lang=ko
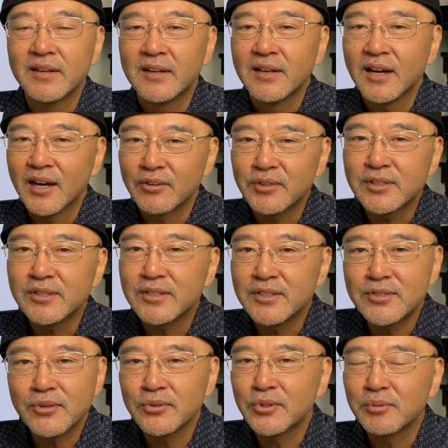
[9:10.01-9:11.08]
한국에서 이
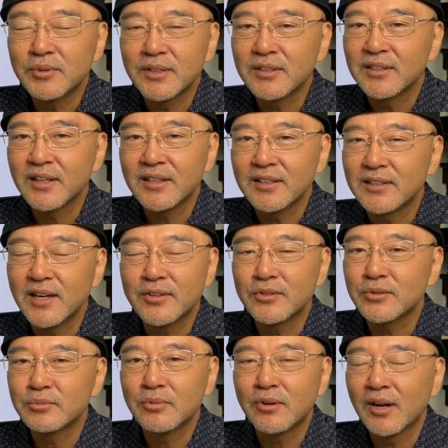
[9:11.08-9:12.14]
정도면 그냥
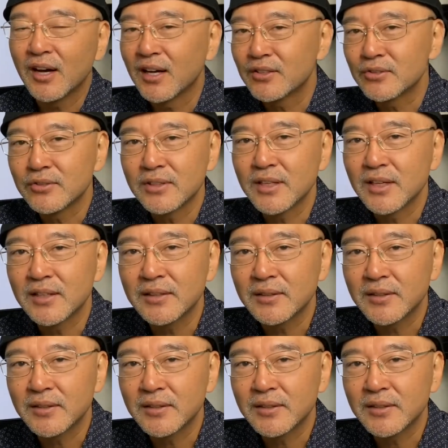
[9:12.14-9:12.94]
이단으로 몰라가지고 그냥,